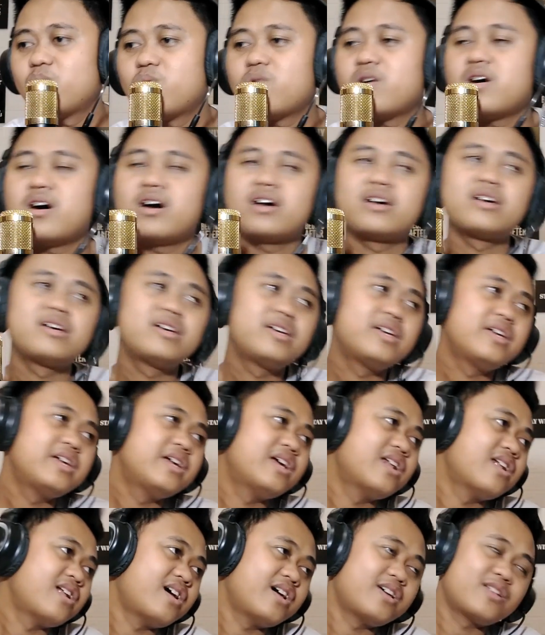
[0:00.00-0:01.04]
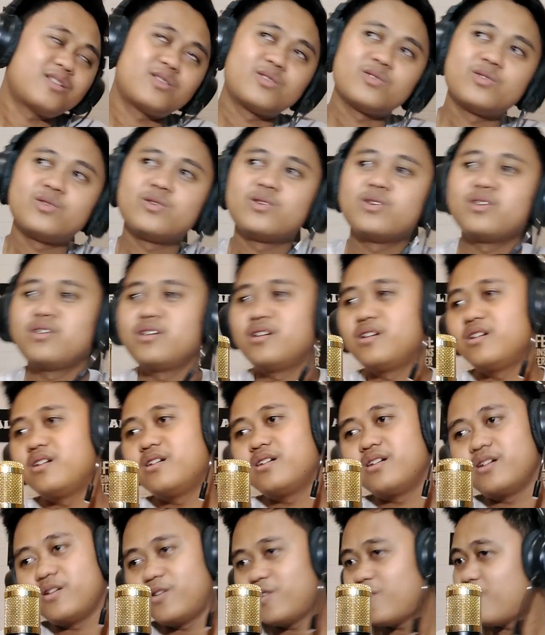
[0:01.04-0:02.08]
Wah gila itu.
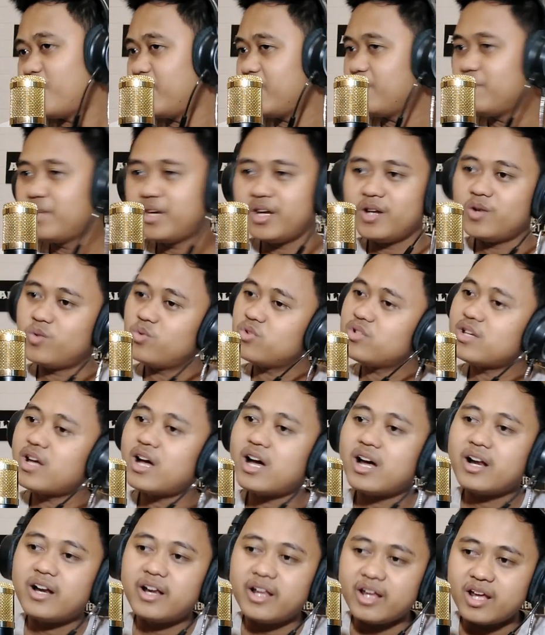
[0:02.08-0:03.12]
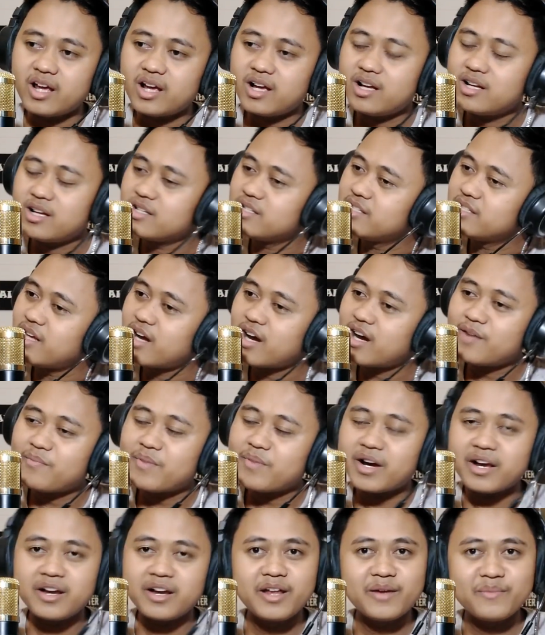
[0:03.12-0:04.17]
Lo mending bikin usaha deh ya. Jangan
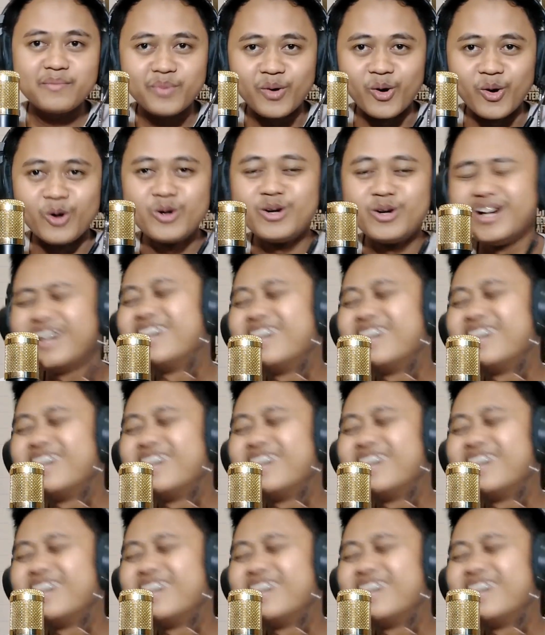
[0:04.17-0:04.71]
pakai depo.